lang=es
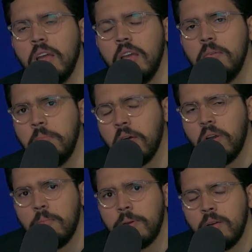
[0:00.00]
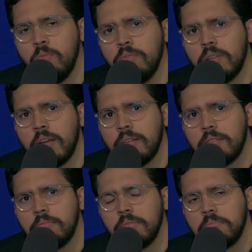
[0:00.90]
y me hago la pregunta,
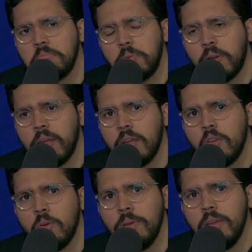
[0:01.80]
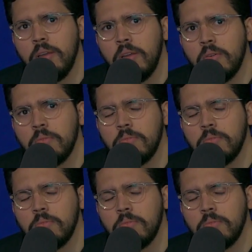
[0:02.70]
porque yo vi